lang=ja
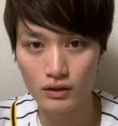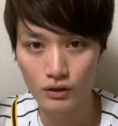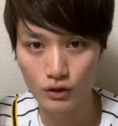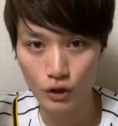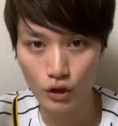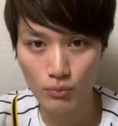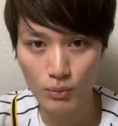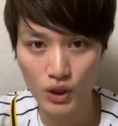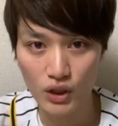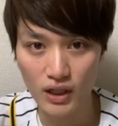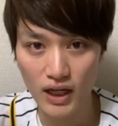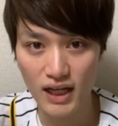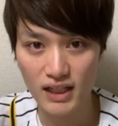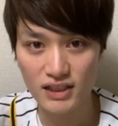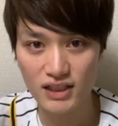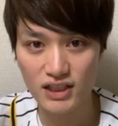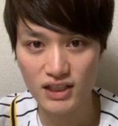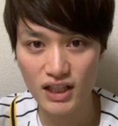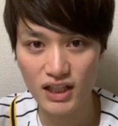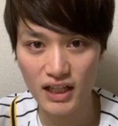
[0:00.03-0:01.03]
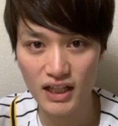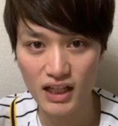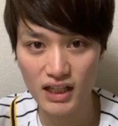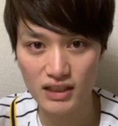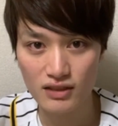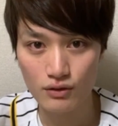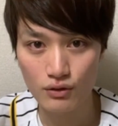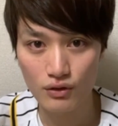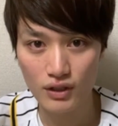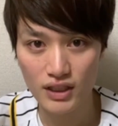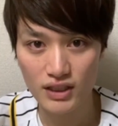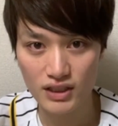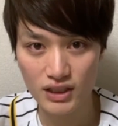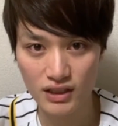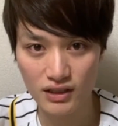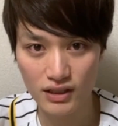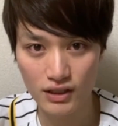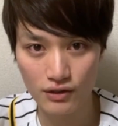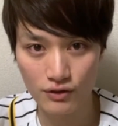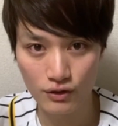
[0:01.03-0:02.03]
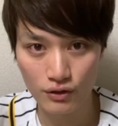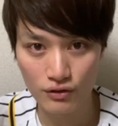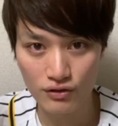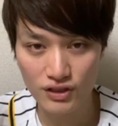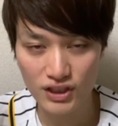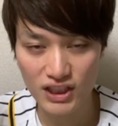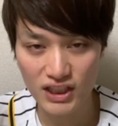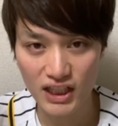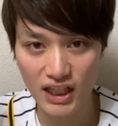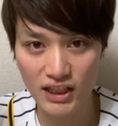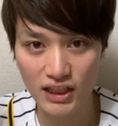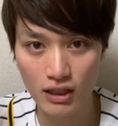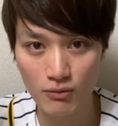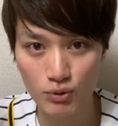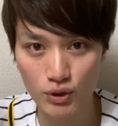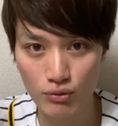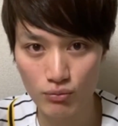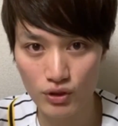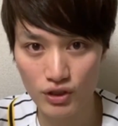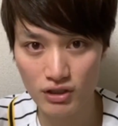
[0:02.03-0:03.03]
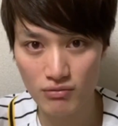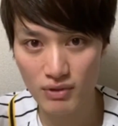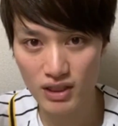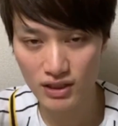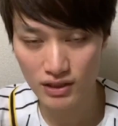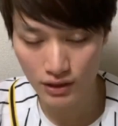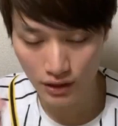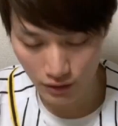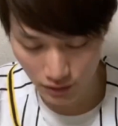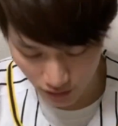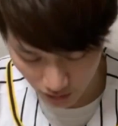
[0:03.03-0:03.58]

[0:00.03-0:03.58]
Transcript: どうも、阪神タイガース応援チャンネルの主健太と申します。よろ